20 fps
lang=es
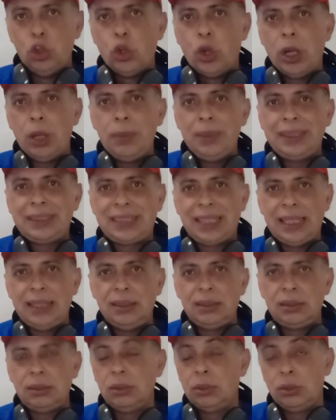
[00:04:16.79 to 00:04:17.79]
el
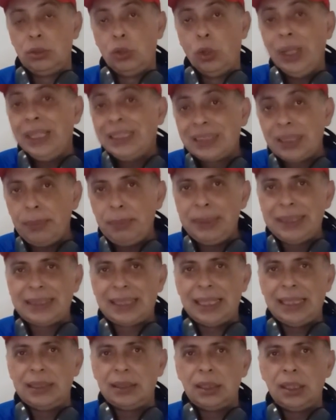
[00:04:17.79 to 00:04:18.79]
Vicente, no, el San
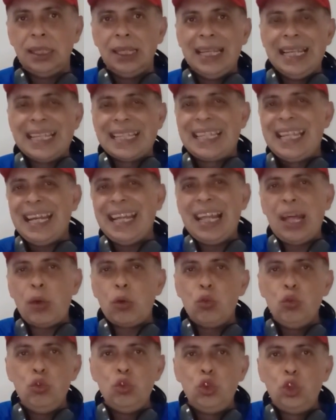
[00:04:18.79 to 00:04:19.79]
Vicente quiere dar
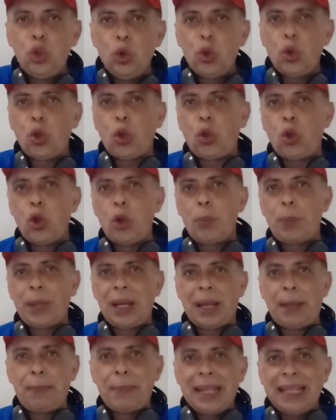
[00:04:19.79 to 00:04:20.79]
un duro golpe a
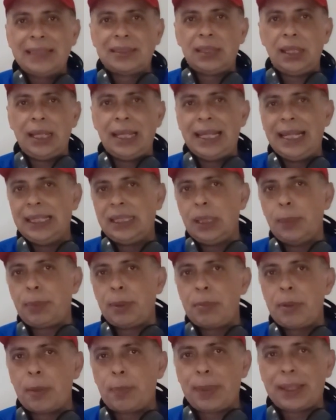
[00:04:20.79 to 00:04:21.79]
la mesa en este
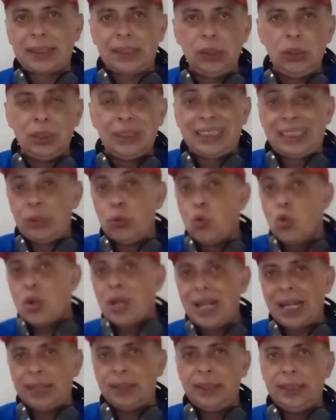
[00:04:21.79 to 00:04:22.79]
primer partido ante un
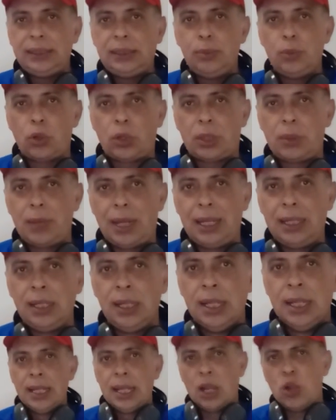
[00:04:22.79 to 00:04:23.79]
grandísimo rival.
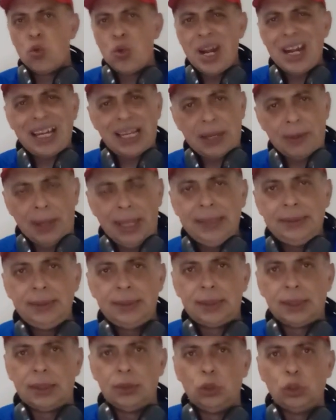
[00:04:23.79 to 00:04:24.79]
Es una
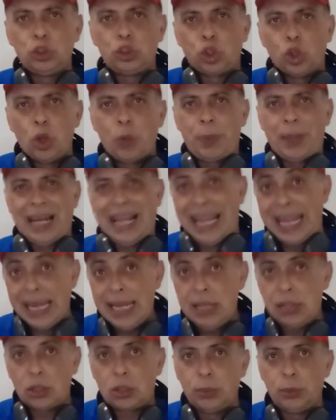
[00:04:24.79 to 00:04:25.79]
revancha, no solo para
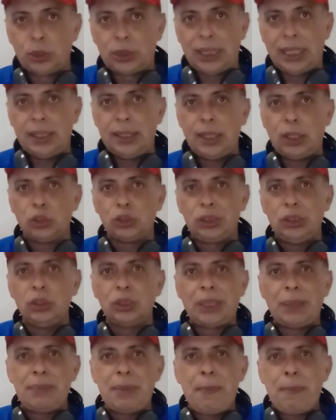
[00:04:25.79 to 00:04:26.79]
él como técnico, sino
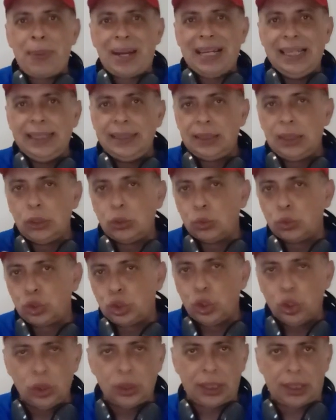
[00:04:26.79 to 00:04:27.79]
también para la
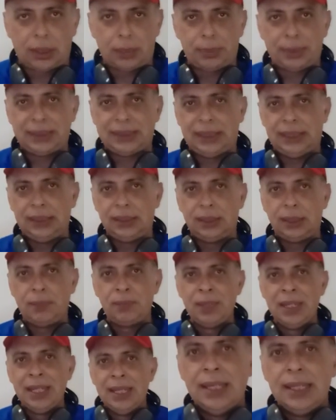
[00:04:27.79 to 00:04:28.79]
institución que representa.
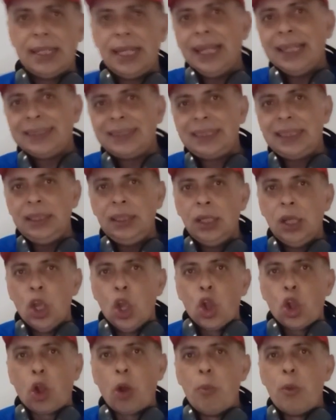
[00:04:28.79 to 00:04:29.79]
Y es así
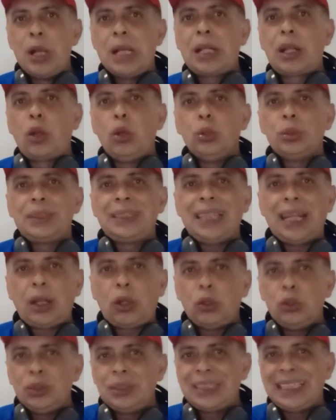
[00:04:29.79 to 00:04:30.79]
como el club se ha
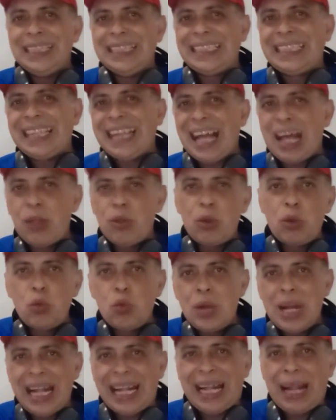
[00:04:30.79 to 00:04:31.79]
concentrado en
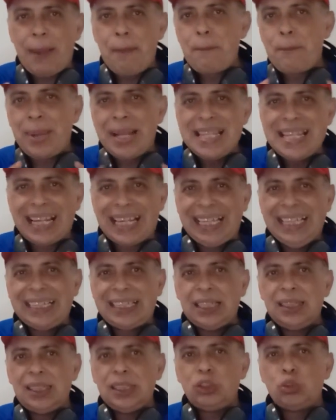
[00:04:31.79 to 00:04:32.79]
una campaña que
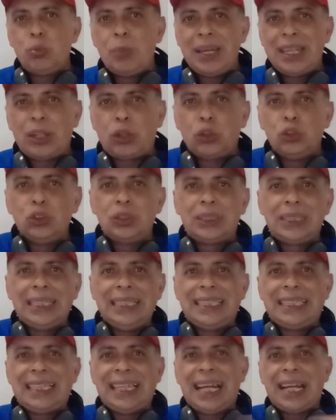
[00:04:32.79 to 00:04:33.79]
intenta sumar y
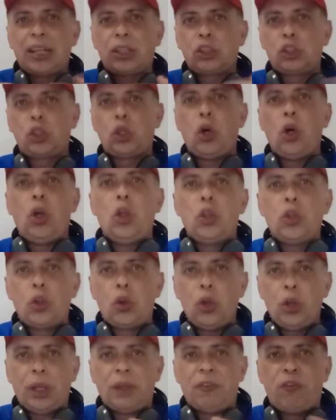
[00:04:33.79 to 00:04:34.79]
concentrar todos
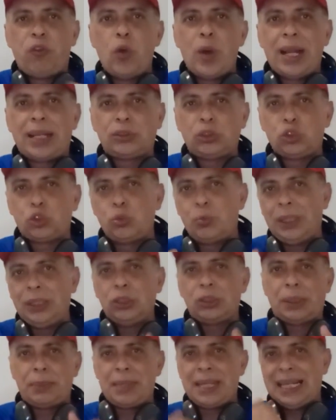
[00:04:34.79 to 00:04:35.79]
los esfuerzos,
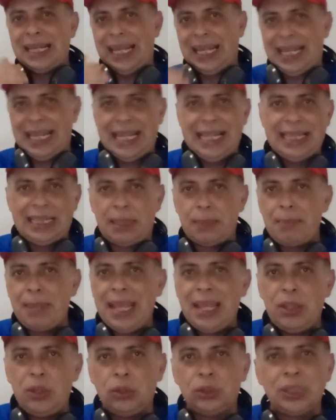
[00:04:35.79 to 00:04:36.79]
sumando también a la gente,
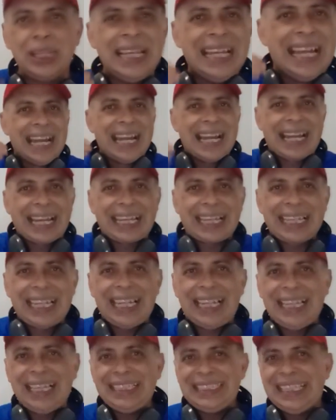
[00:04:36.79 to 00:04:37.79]
medios,
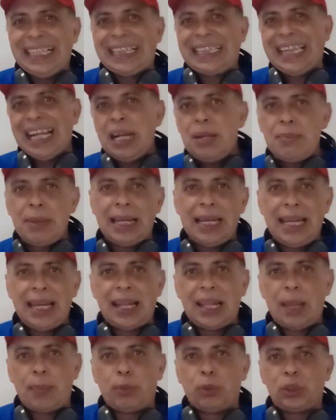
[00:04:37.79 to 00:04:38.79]
redes, de tal
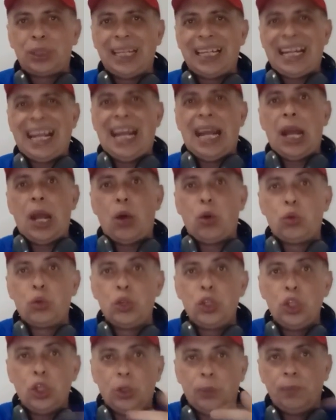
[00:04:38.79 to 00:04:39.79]
manera de apostar a la
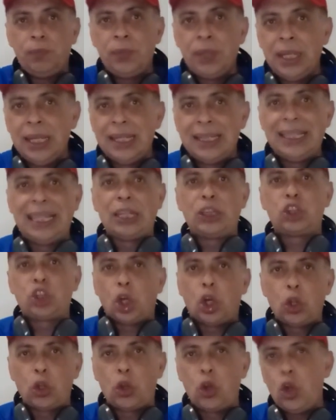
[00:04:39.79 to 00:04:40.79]
unión de
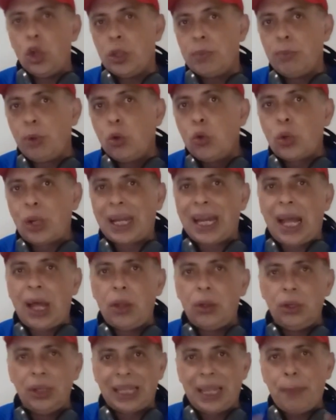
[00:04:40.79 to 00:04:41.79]
todos los
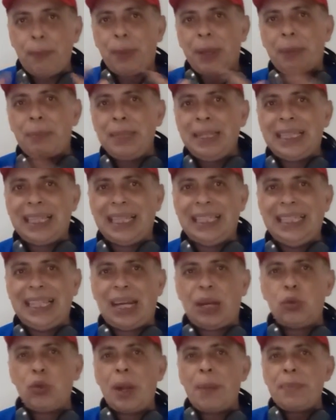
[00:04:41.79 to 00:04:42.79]
involucrados que permita
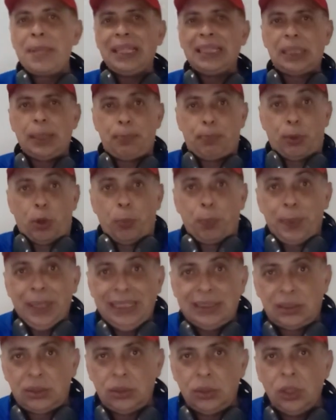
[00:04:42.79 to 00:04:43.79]
generar un ambiente
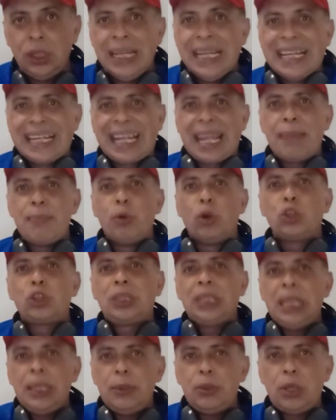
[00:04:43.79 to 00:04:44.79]
propicio que
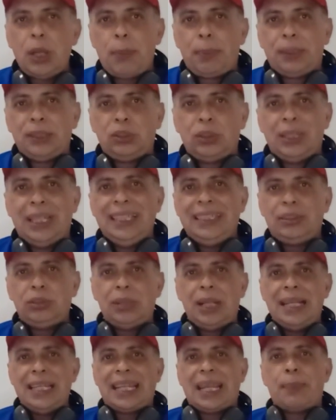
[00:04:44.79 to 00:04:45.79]
motive una presión
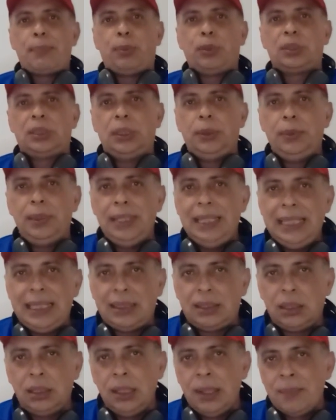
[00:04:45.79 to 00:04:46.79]
adicional y que
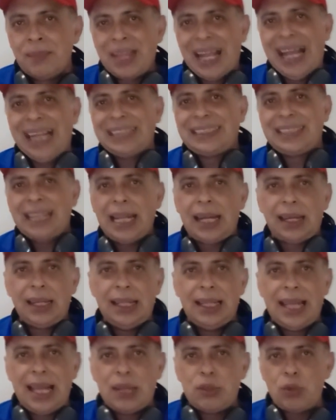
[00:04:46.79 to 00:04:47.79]
posibilite
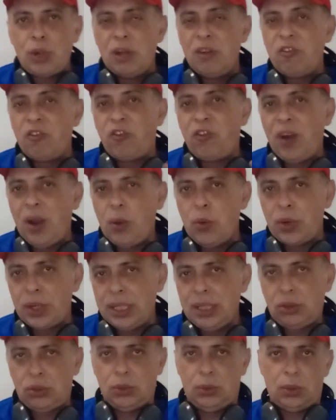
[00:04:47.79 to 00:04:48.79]
hacerle daño al
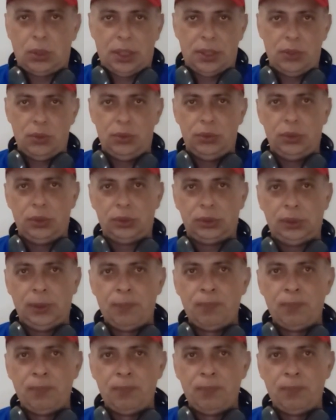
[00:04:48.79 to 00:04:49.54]
favorito Boca Juniors.